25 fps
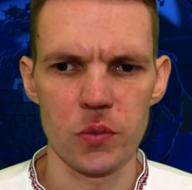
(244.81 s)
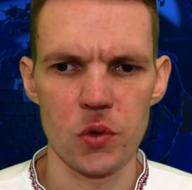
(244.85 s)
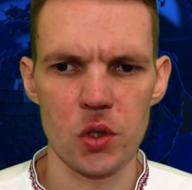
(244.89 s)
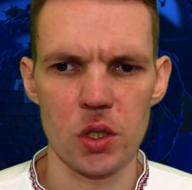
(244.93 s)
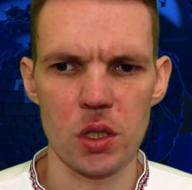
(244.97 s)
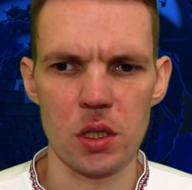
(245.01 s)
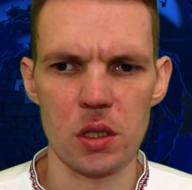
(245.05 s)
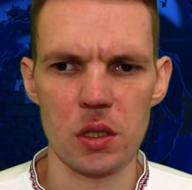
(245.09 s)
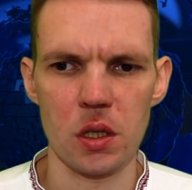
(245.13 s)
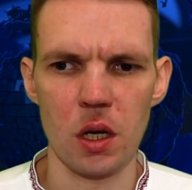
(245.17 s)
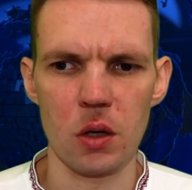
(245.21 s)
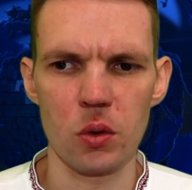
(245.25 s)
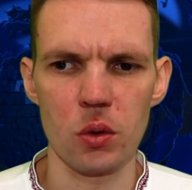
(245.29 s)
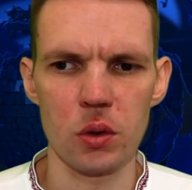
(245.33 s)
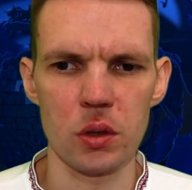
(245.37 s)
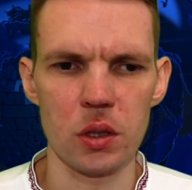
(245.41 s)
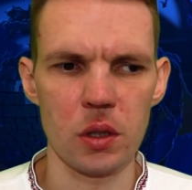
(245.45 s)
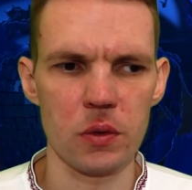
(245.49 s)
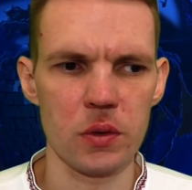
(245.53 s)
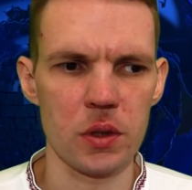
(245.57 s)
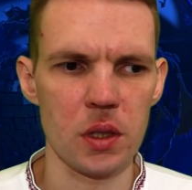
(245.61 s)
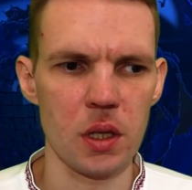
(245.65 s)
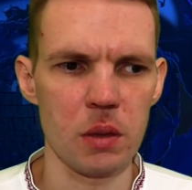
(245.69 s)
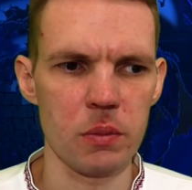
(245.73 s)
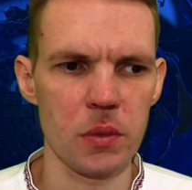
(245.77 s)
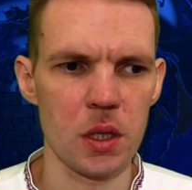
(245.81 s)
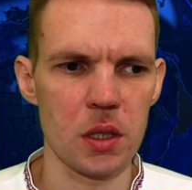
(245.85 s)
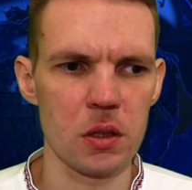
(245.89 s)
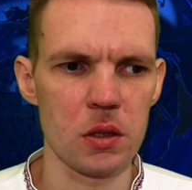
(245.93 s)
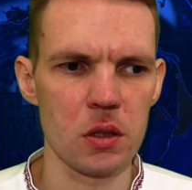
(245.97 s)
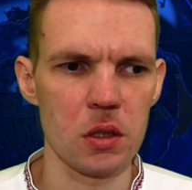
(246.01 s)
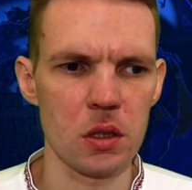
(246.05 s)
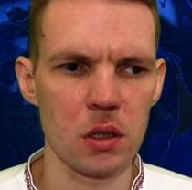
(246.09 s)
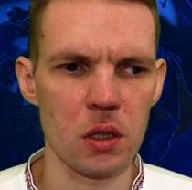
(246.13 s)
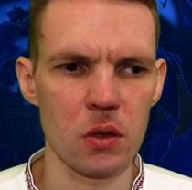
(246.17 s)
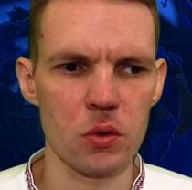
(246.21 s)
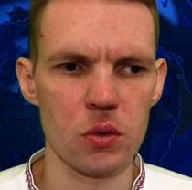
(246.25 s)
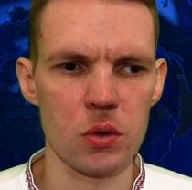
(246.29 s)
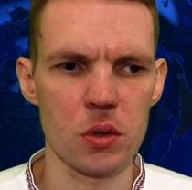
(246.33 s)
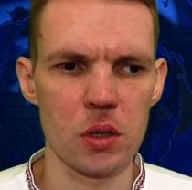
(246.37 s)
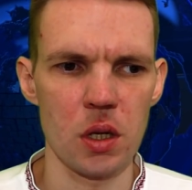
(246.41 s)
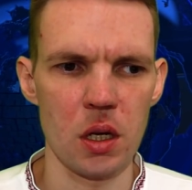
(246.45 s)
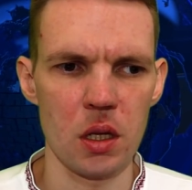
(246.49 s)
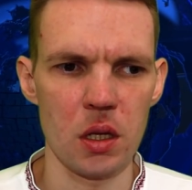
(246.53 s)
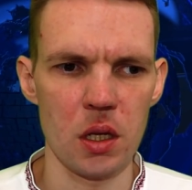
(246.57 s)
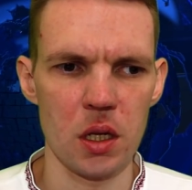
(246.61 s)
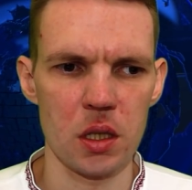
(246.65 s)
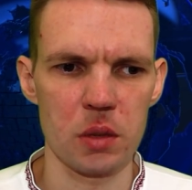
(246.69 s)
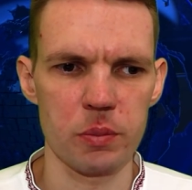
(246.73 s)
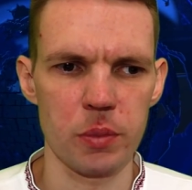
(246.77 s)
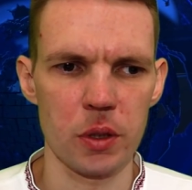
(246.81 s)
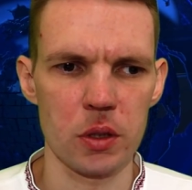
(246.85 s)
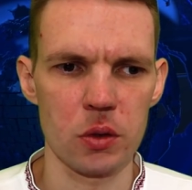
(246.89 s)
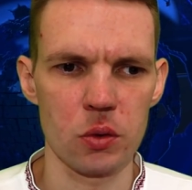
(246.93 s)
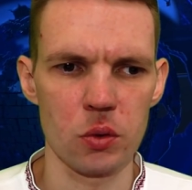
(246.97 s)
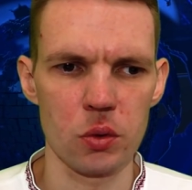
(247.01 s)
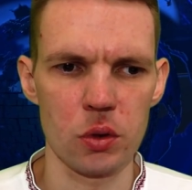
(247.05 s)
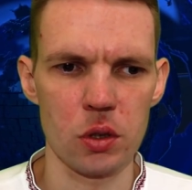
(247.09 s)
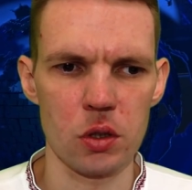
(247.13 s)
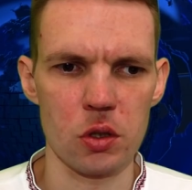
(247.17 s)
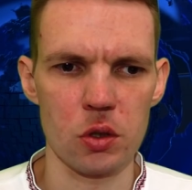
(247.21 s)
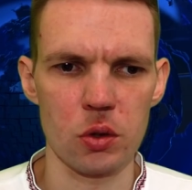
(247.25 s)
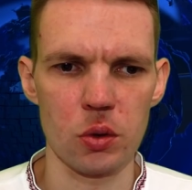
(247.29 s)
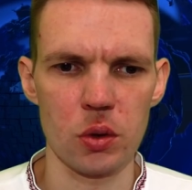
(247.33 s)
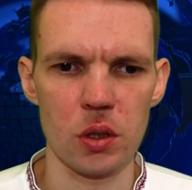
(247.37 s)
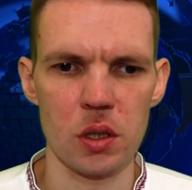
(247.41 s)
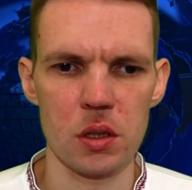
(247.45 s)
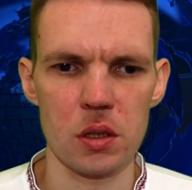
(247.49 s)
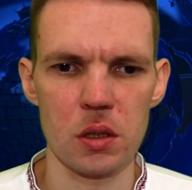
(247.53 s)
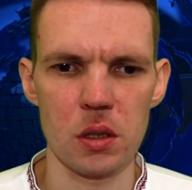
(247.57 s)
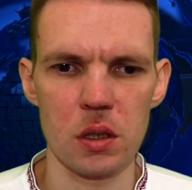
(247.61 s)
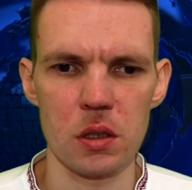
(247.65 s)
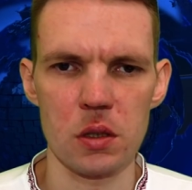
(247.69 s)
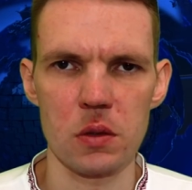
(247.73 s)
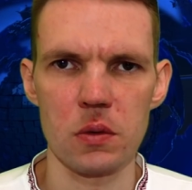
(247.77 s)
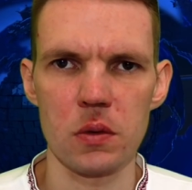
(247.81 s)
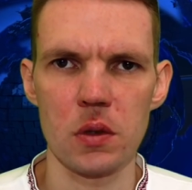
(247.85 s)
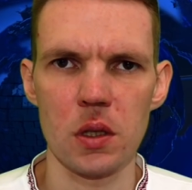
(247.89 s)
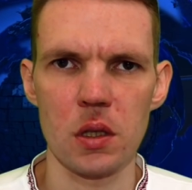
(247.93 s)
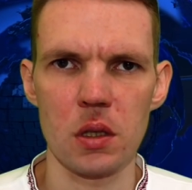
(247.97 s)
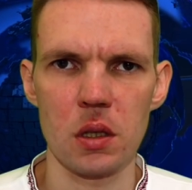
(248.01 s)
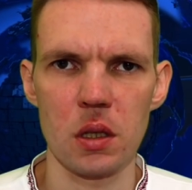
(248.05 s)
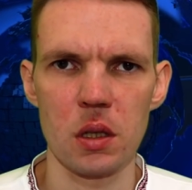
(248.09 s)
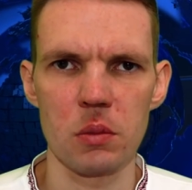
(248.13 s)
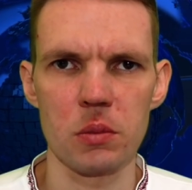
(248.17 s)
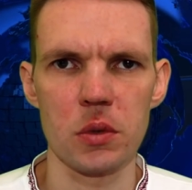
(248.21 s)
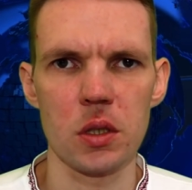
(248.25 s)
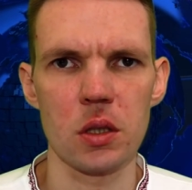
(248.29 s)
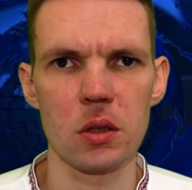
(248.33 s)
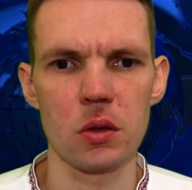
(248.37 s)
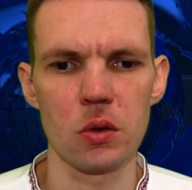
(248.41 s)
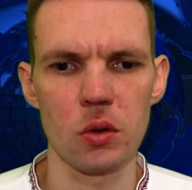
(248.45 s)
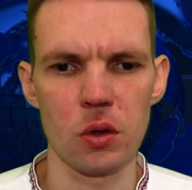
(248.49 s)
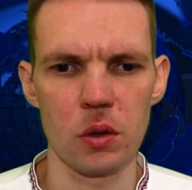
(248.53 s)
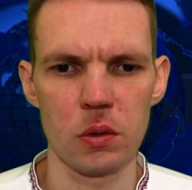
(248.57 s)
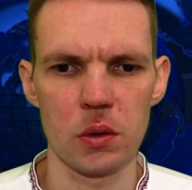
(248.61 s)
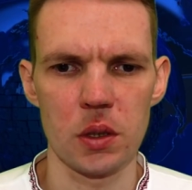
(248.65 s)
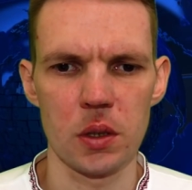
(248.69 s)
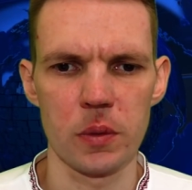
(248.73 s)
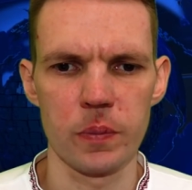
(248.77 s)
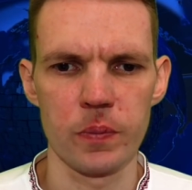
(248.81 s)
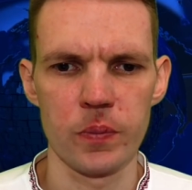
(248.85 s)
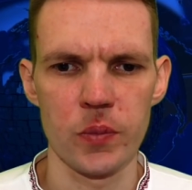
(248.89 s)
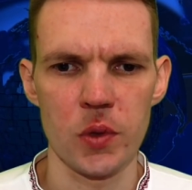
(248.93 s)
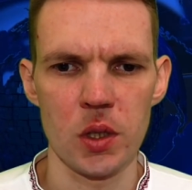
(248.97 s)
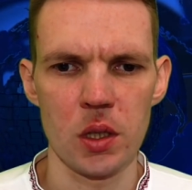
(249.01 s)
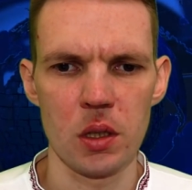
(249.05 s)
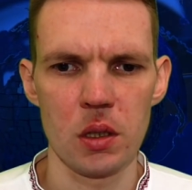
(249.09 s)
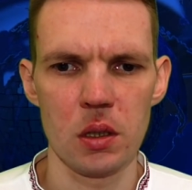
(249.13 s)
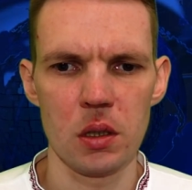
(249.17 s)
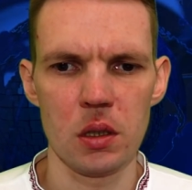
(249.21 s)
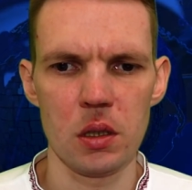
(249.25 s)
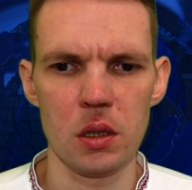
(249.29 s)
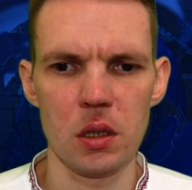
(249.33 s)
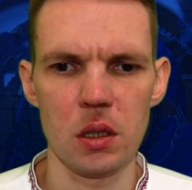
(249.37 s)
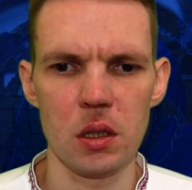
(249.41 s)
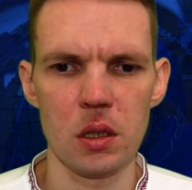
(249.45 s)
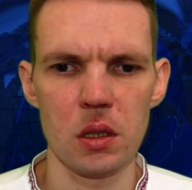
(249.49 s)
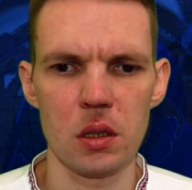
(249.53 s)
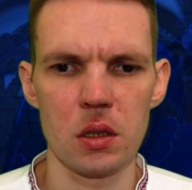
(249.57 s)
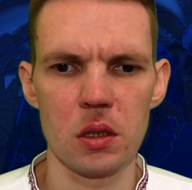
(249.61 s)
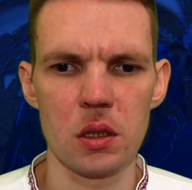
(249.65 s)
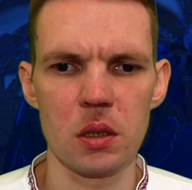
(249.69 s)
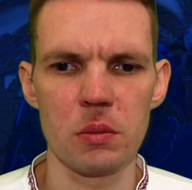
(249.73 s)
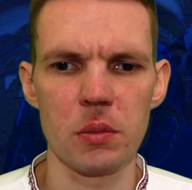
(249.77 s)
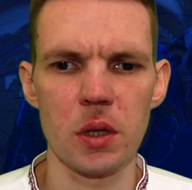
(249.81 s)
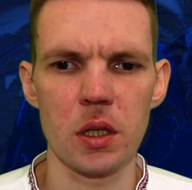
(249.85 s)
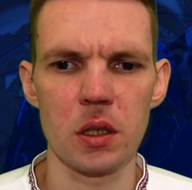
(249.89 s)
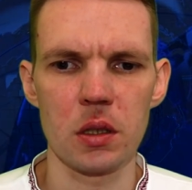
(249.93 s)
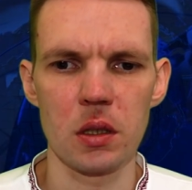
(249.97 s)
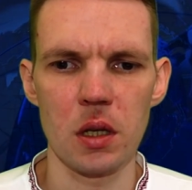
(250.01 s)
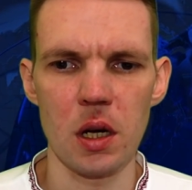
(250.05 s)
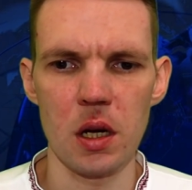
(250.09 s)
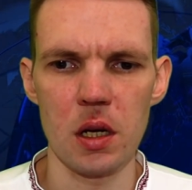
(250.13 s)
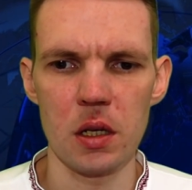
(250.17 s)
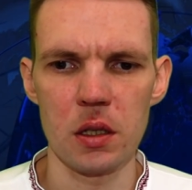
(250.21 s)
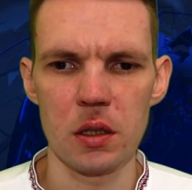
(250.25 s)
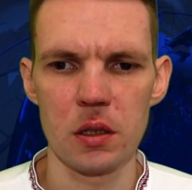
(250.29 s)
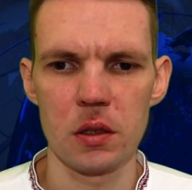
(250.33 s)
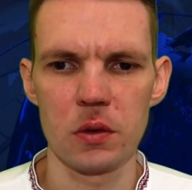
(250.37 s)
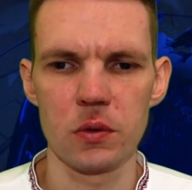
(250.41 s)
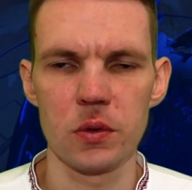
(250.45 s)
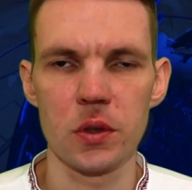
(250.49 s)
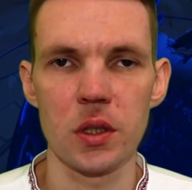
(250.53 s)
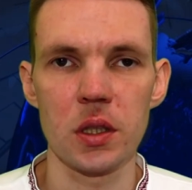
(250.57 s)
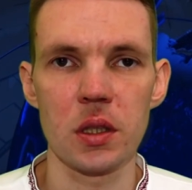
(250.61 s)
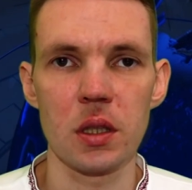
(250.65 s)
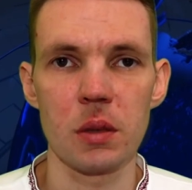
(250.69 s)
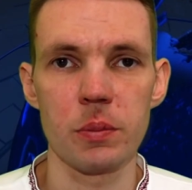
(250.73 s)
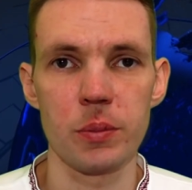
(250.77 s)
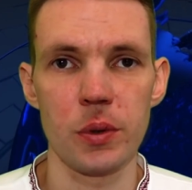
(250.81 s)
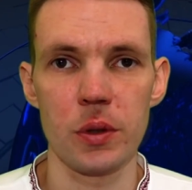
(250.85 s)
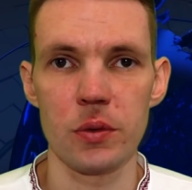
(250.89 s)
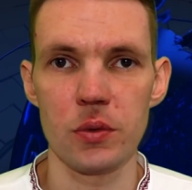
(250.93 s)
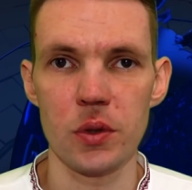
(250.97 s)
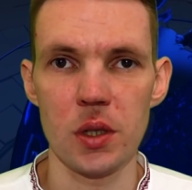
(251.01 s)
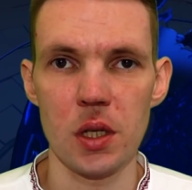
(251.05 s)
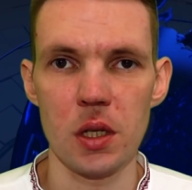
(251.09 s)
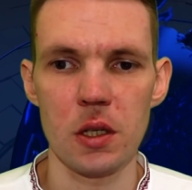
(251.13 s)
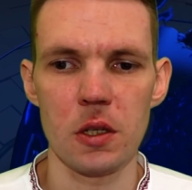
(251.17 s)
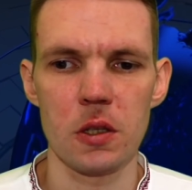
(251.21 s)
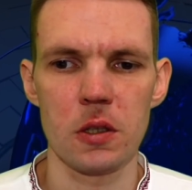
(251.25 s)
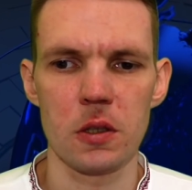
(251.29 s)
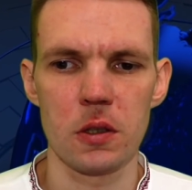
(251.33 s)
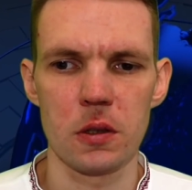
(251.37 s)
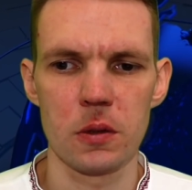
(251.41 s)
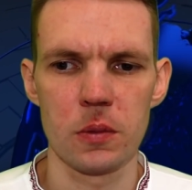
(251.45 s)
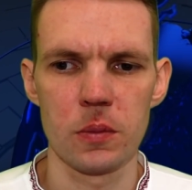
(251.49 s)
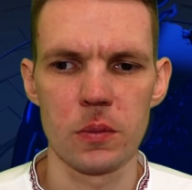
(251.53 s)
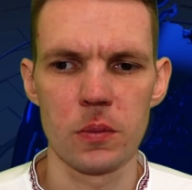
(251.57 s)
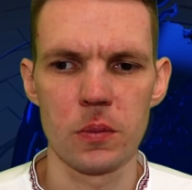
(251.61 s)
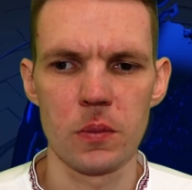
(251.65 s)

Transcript: Через какое-то время Нина узнала от подруги, что я стал свидетелем Иеговы, и не могла в это поверить.